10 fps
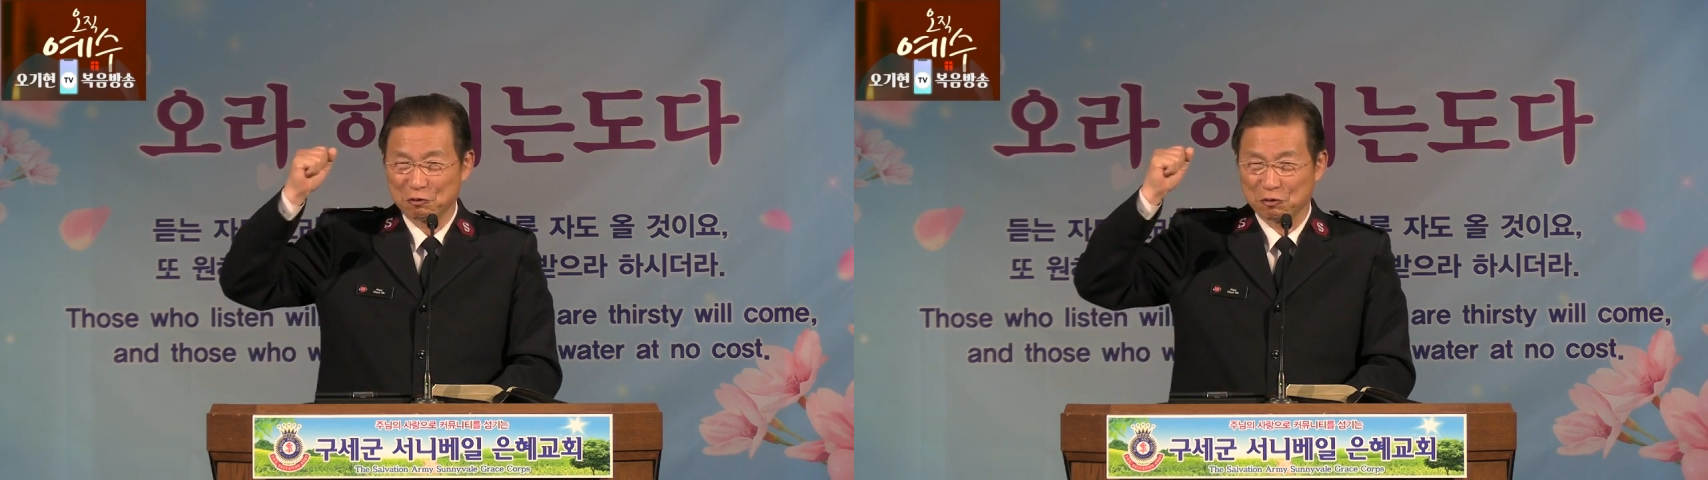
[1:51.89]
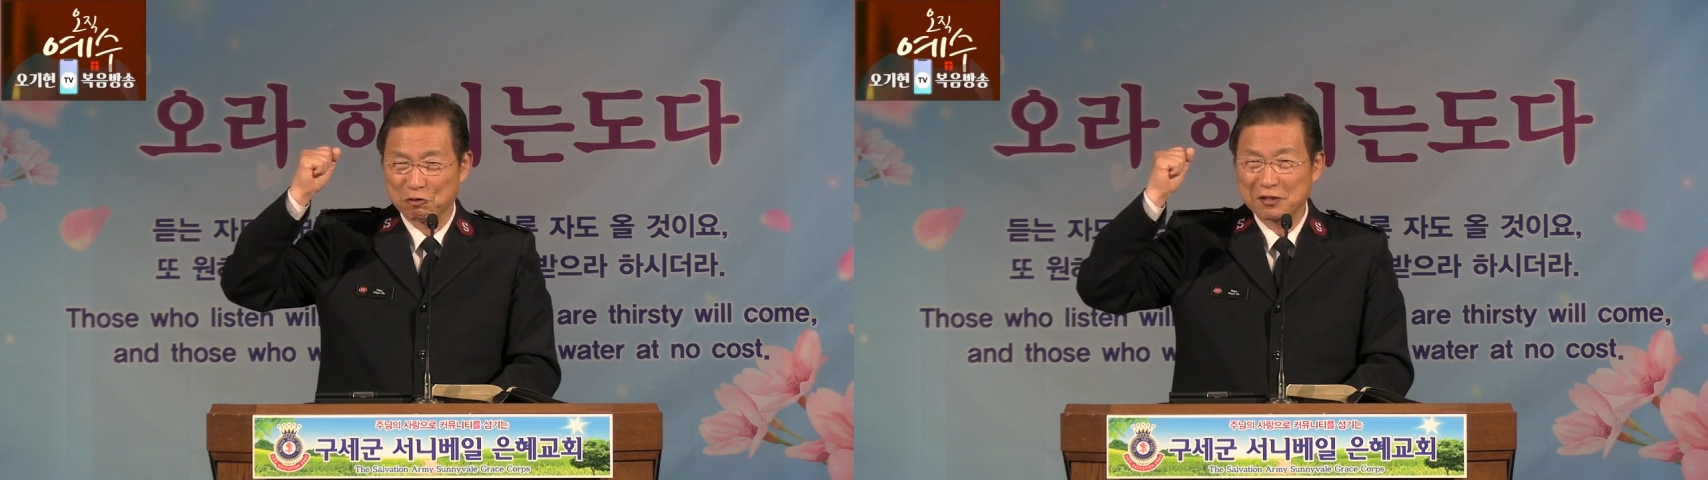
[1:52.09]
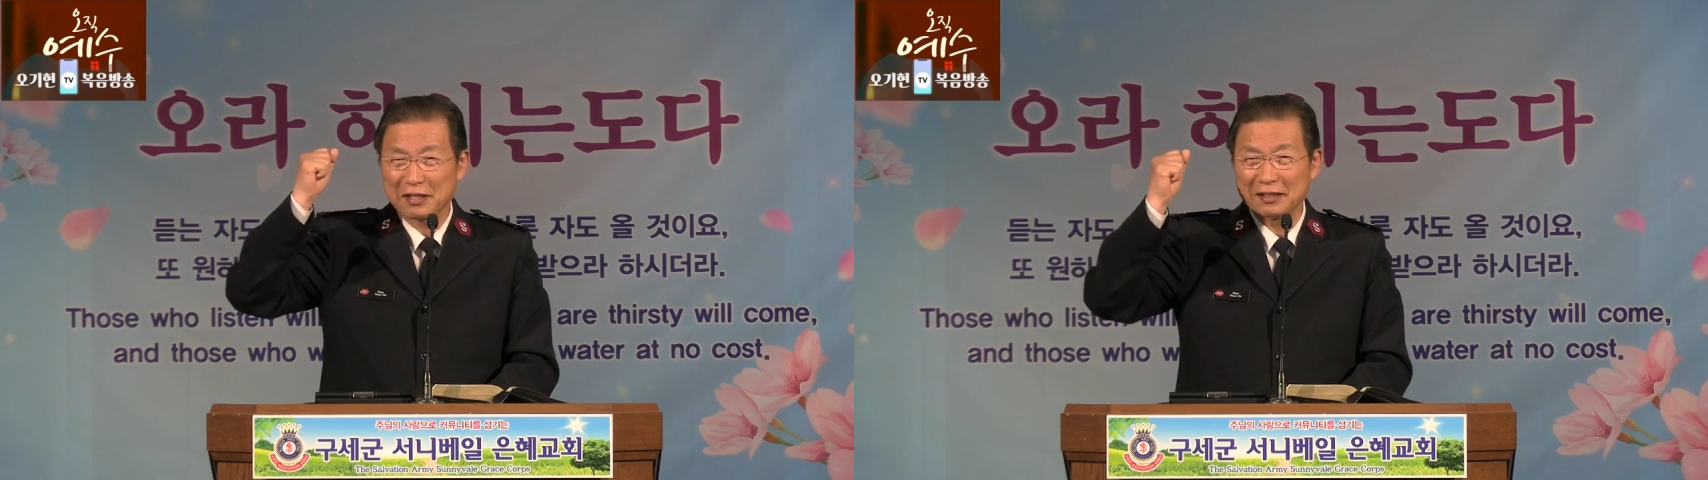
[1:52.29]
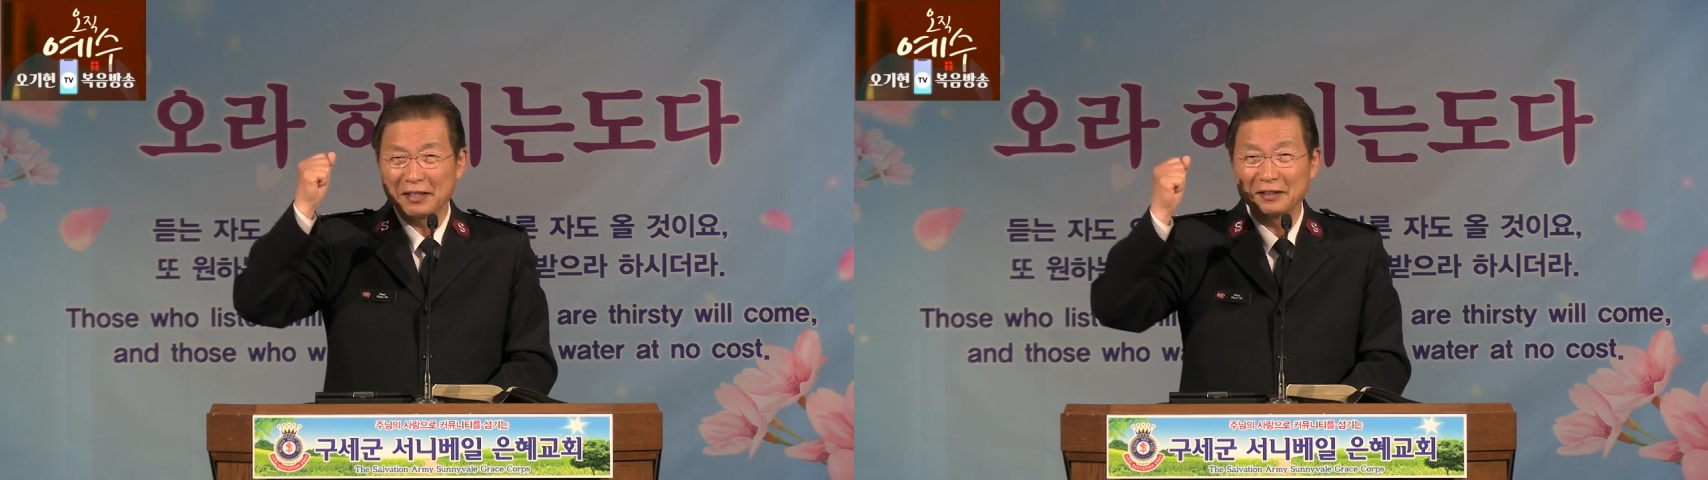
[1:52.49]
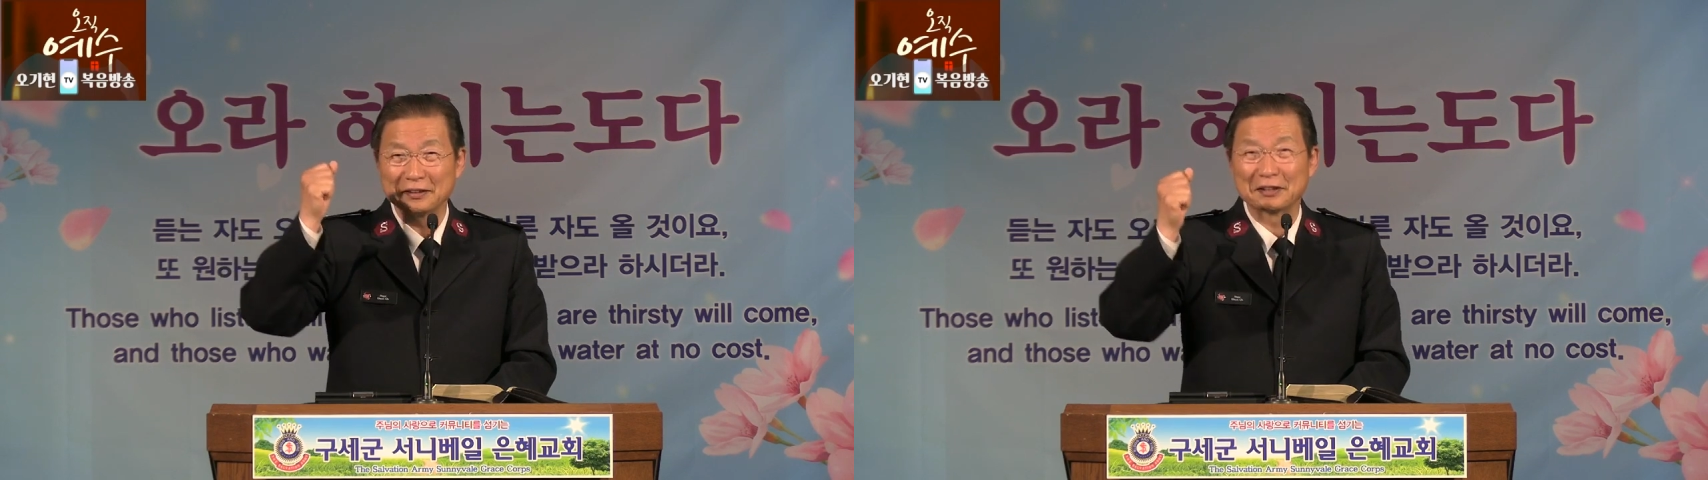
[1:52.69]
죽게
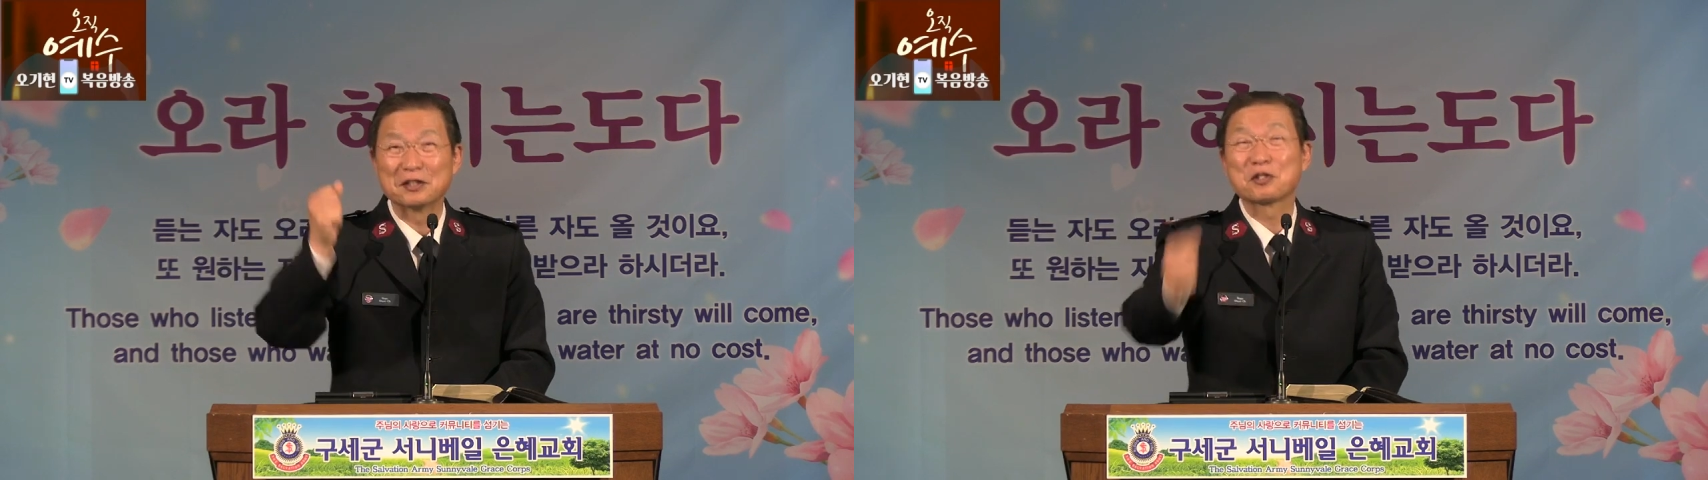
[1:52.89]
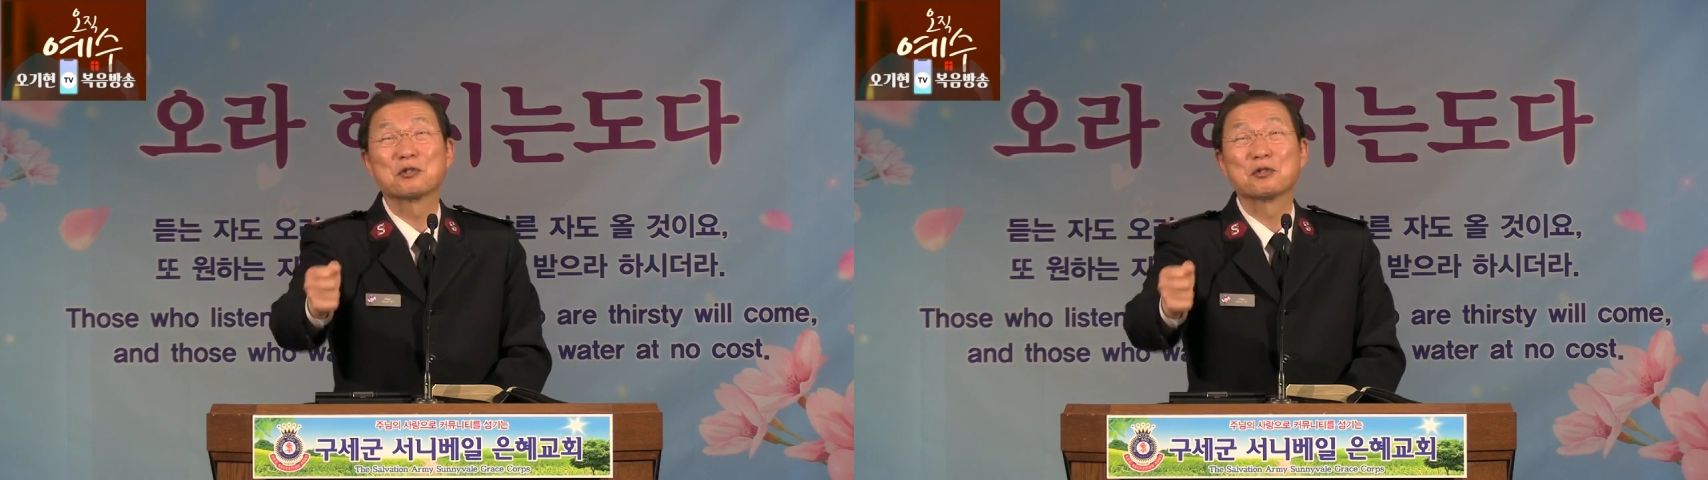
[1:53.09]
되는 그